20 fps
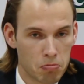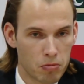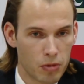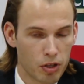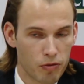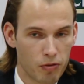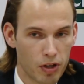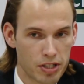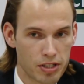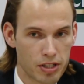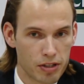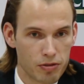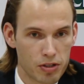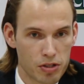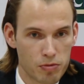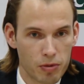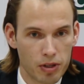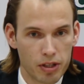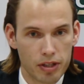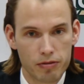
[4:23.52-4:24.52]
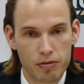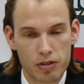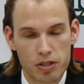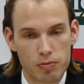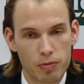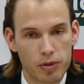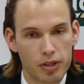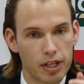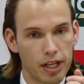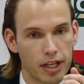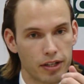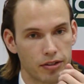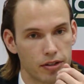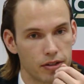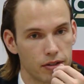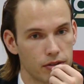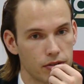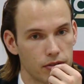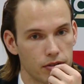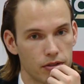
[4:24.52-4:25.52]
ich weiß nicht, was man, was man
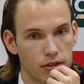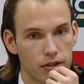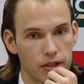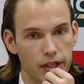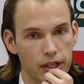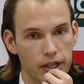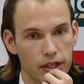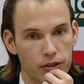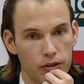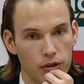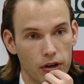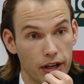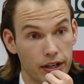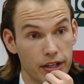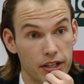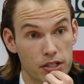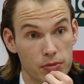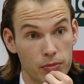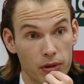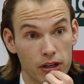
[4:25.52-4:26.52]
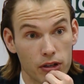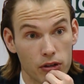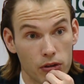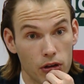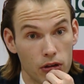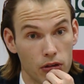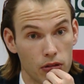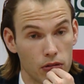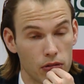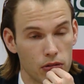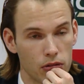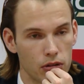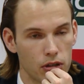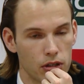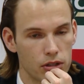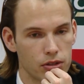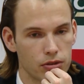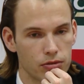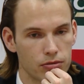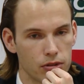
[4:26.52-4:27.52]
hätte noch anders machen können.
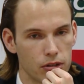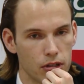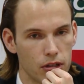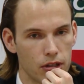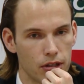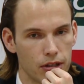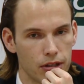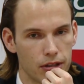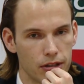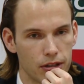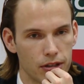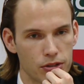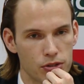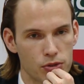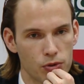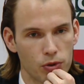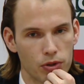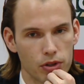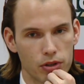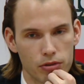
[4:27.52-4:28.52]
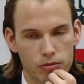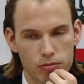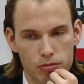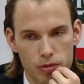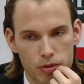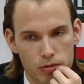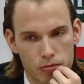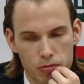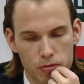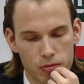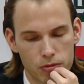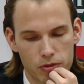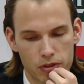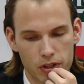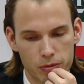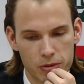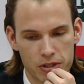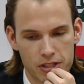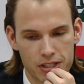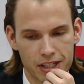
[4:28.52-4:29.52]
Also Zone
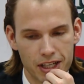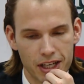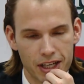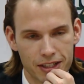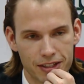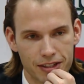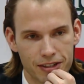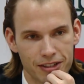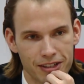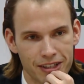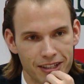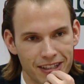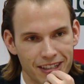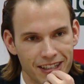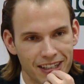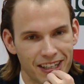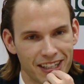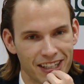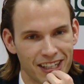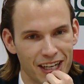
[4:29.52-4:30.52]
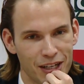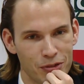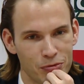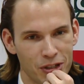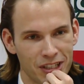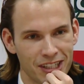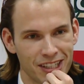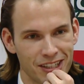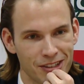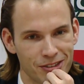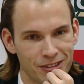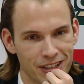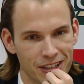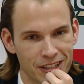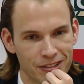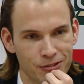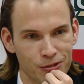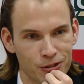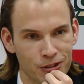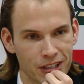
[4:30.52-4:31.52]
wäre mit Sicherheit kein Mittel
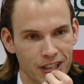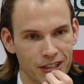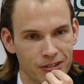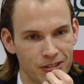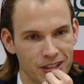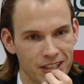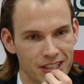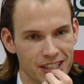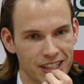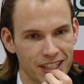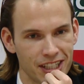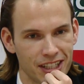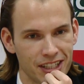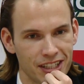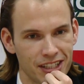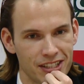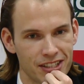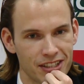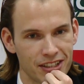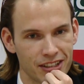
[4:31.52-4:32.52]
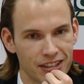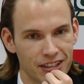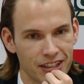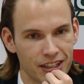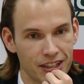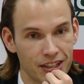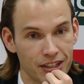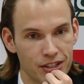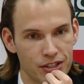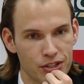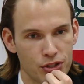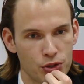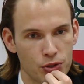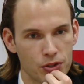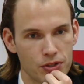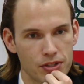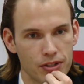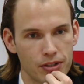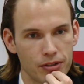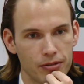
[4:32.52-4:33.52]
gewesen gegen diese, gegen diese
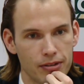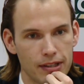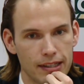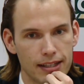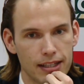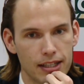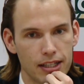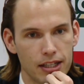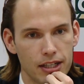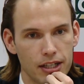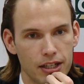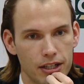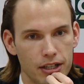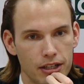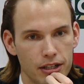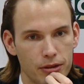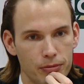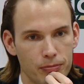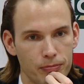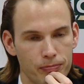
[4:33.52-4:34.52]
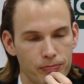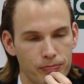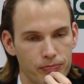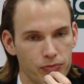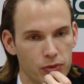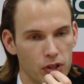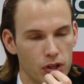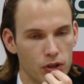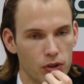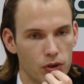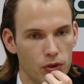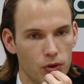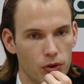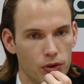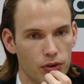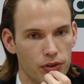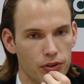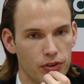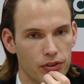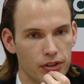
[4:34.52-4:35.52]
Schützen. Ähm,
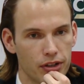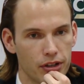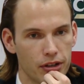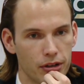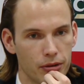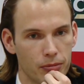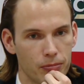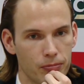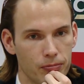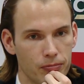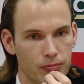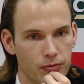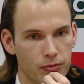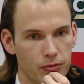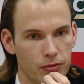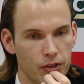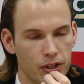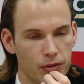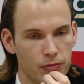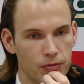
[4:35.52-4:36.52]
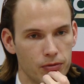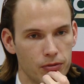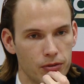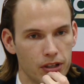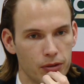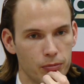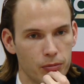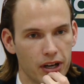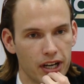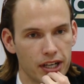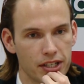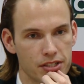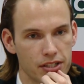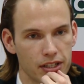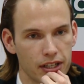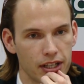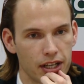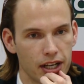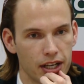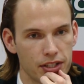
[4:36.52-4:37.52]
und ähm, wenn, wenn im 1
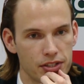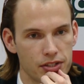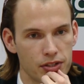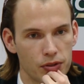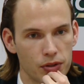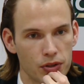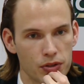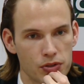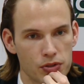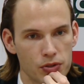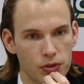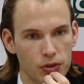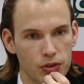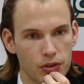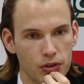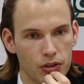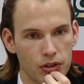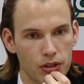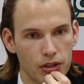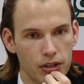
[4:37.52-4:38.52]
gegen 1 Situation